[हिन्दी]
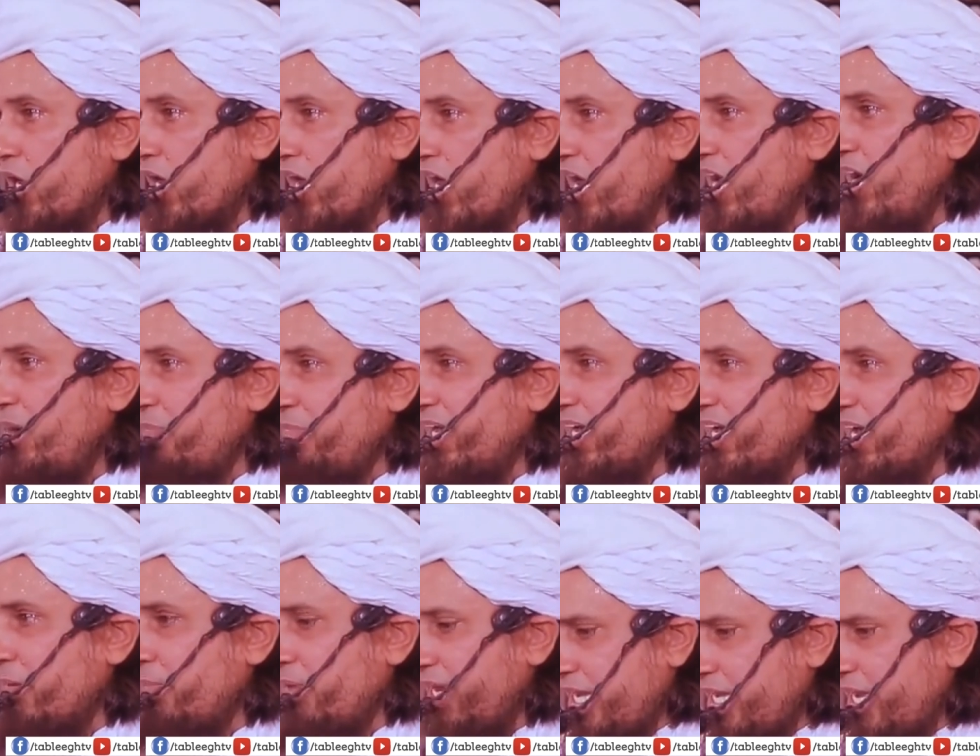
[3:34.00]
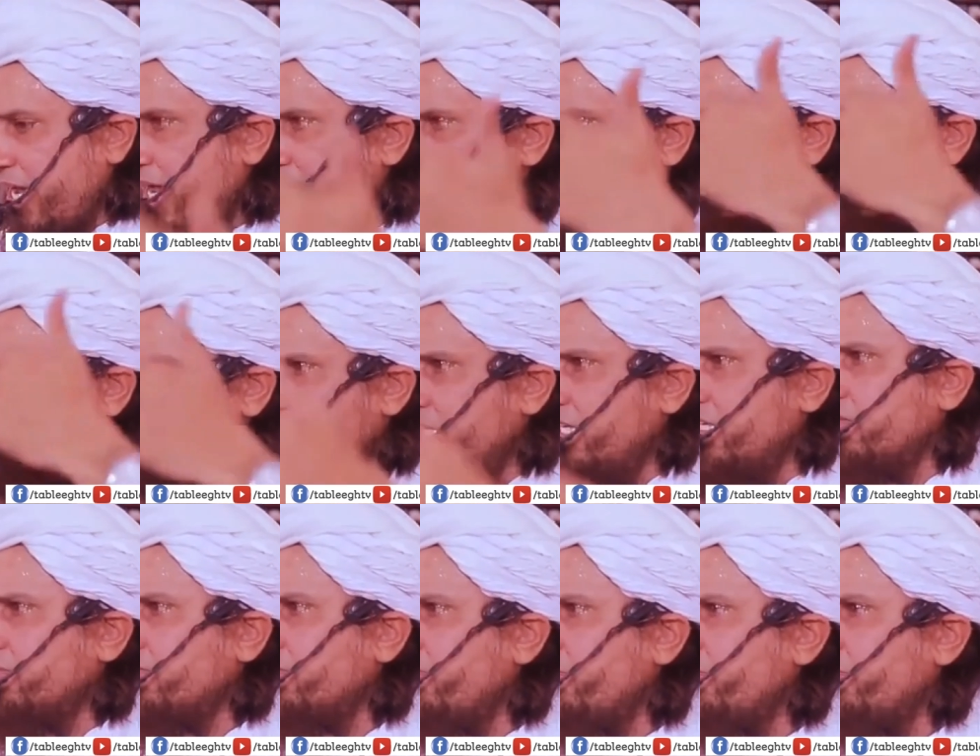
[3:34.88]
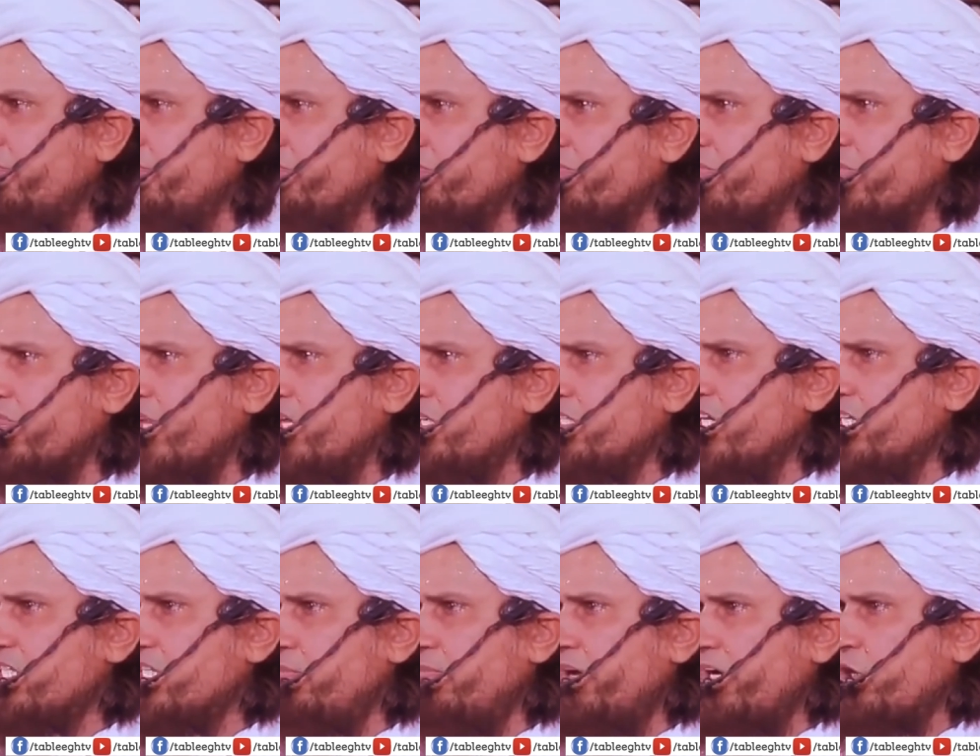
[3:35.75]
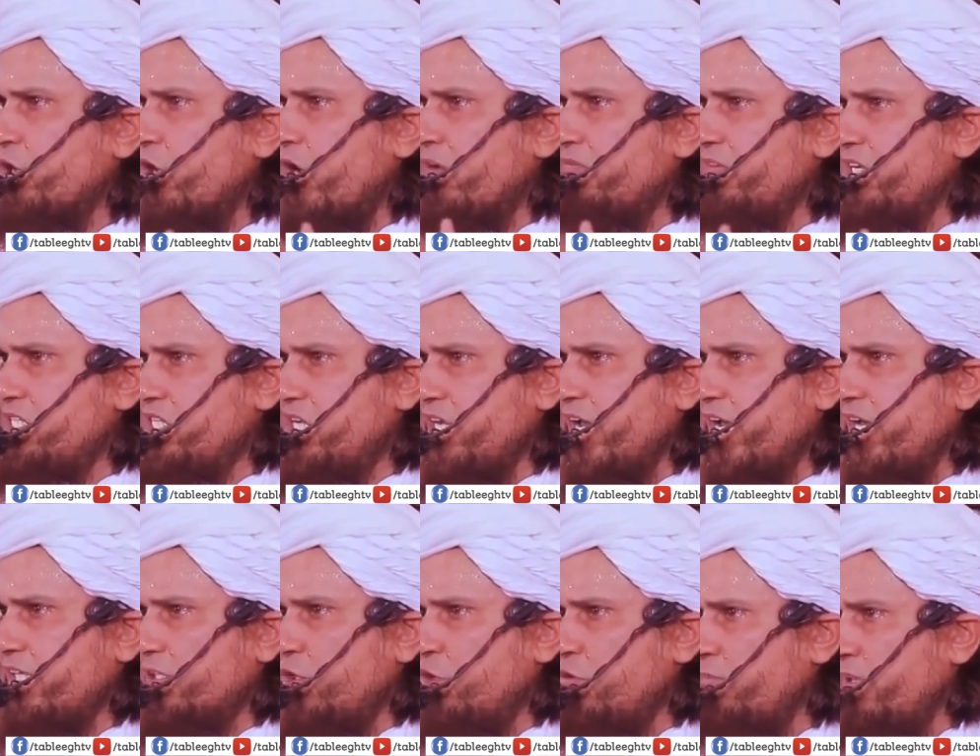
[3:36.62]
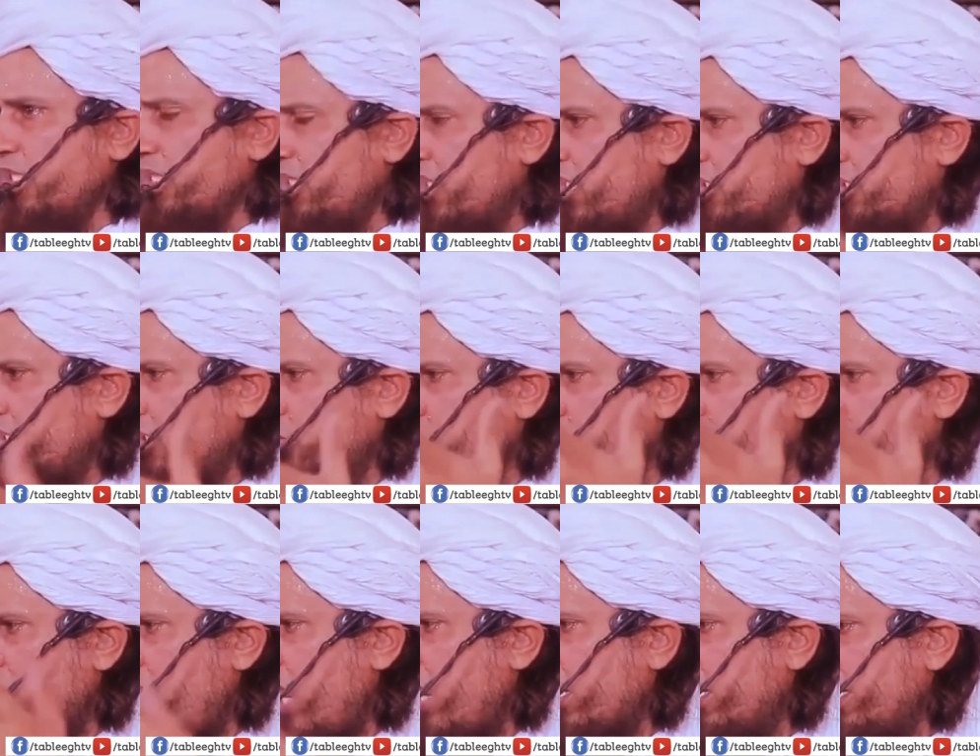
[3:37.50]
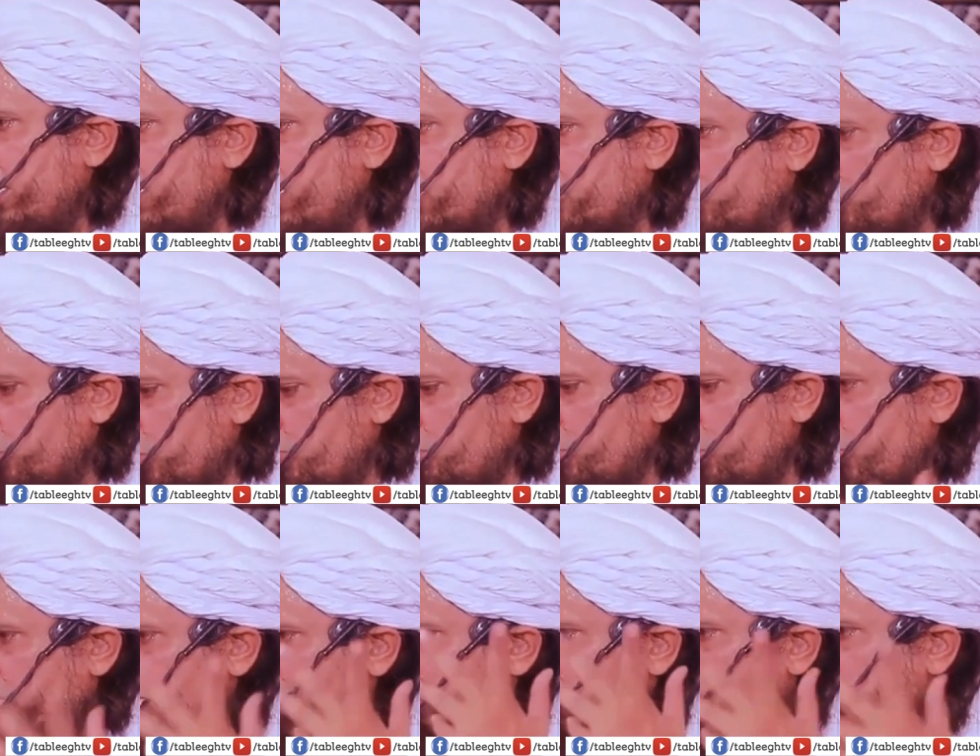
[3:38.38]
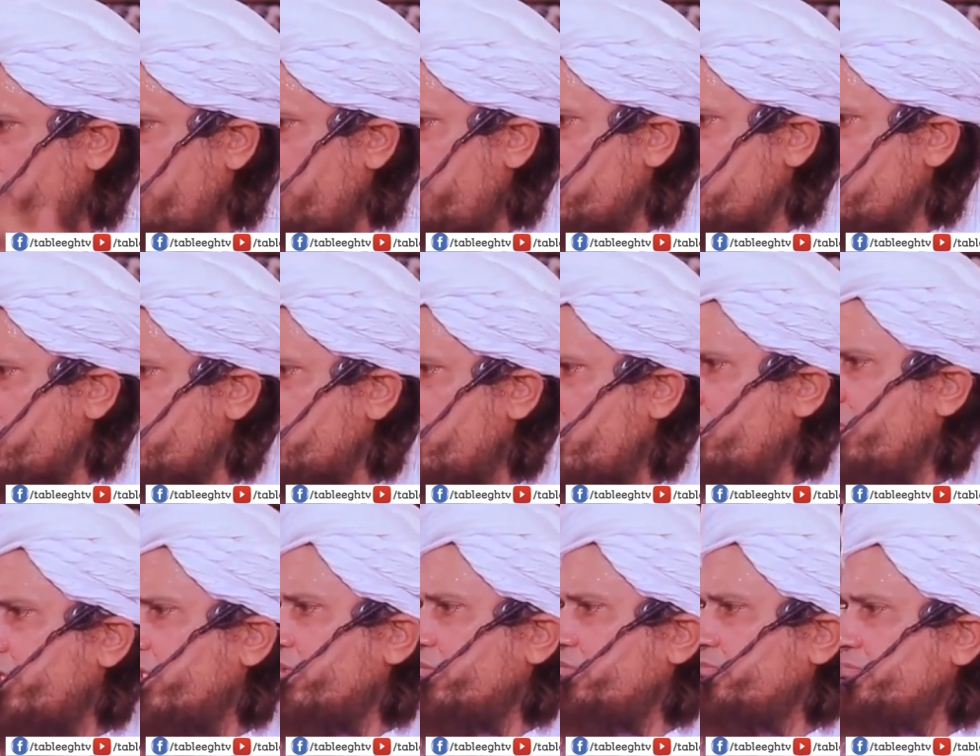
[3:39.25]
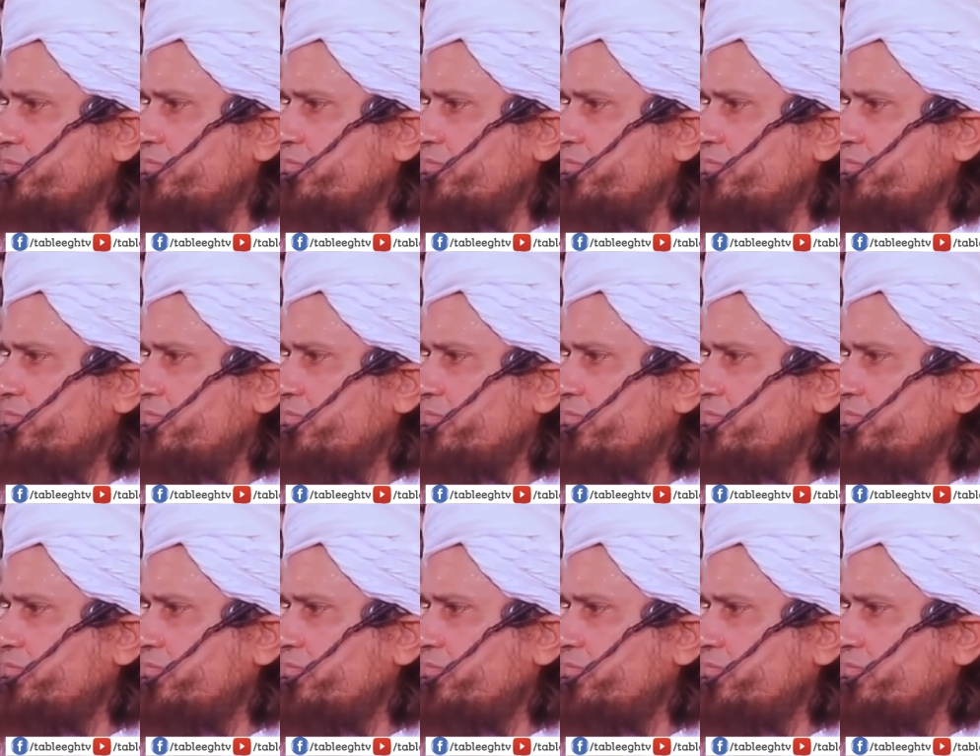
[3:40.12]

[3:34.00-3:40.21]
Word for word: को रखा है आपने घर में किराया दे भाई जैसे मैं डॉर्विन से कहता हूँ बंदर थे दुम कहाँ गई या तो दुम दो या दुम के पैसे दो हमें